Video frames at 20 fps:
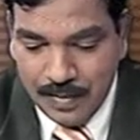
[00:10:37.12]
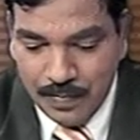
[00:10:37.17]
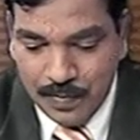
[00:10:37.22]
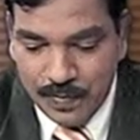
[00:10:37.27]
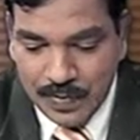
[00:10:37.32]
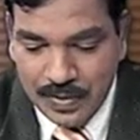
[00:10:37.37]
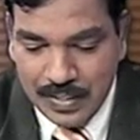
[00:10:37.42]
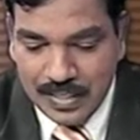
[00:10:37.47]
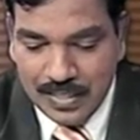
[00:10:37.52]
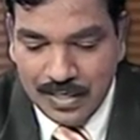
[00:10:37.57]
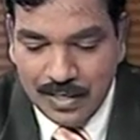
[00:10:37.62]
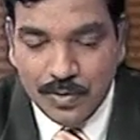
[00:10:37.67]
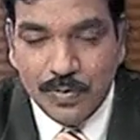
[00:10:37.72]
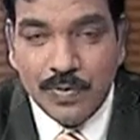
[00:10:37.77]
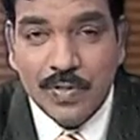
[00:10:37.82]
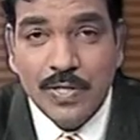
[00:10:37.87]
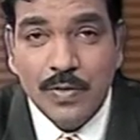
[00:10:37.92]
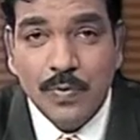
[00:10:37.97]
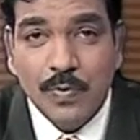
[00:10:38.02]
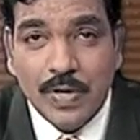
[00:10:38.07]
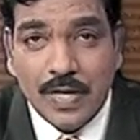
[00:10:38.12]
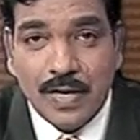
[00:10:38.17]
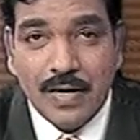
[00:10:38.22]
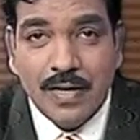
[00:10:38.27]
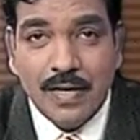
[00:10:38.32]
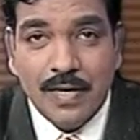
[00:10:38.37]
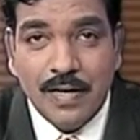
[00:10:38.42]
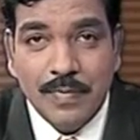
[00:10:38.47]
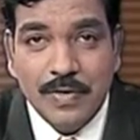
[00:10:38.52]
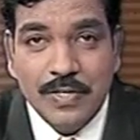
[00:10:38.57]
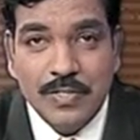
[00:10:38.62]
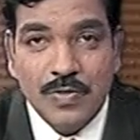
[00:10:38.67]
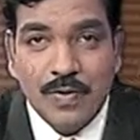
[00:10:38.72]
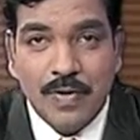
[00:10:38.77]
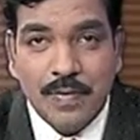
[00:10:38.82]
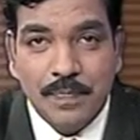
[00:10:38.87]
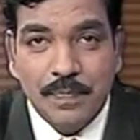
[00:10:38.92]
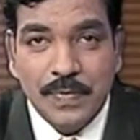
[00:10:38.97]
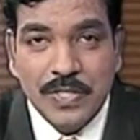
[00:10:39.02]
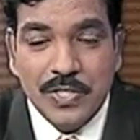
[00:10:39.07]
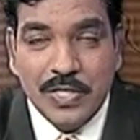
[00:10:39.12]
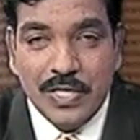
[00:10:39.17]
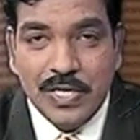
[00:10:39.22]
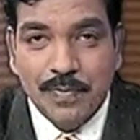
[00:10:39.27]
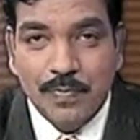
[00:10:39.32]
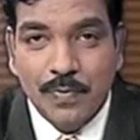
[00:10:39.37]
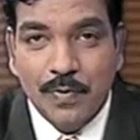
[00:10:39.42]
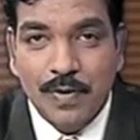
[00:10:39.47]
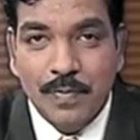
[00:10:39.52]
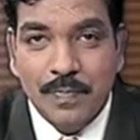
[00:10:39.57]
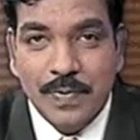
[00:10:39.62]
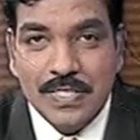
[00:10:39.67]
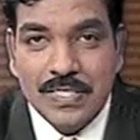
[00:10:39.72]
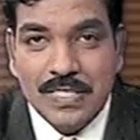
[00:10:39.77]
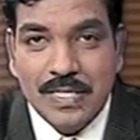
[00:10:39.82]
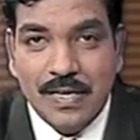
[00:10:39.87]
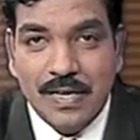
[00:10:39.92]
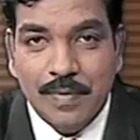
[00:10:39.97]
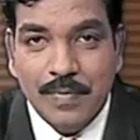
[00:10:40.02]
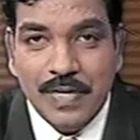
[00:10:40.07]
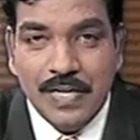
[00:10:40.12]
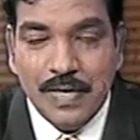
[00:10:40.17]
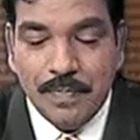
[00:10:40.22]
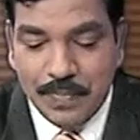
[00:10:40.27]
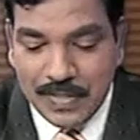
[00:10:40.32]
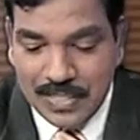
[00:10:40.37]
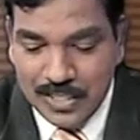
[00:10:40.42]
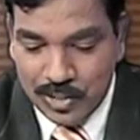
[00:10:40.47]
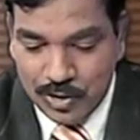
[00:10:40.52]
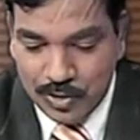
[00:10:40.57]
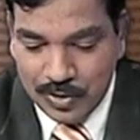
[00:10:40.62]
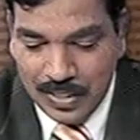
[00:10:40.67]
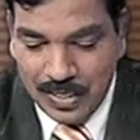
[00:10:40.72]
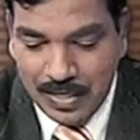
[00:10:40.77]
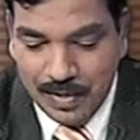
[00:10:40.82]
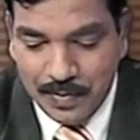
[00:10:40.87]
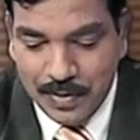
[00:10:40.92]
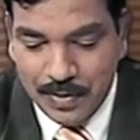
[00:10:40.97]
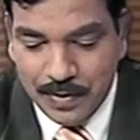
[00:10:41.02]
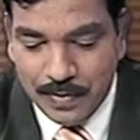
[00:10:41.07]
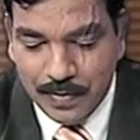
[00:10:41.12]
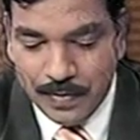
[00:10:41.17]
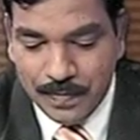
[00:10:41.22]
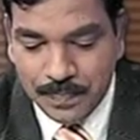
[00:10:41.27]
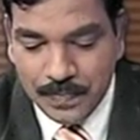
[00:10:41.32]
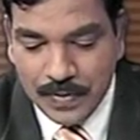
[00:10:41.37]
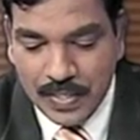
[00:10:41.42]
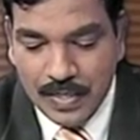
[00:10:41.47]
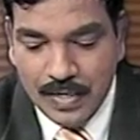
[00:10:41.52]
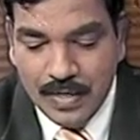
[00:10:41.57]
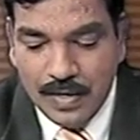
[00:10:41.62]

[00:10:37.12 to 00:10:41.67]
இப்போ வந்து ஏதாவது வந்து உலர்னா அப்படின்னு சொல்லுவோம் பித்தனை போல் பேசினா அப்படின்னா பிதற்றுதல் அப்படின்றோம்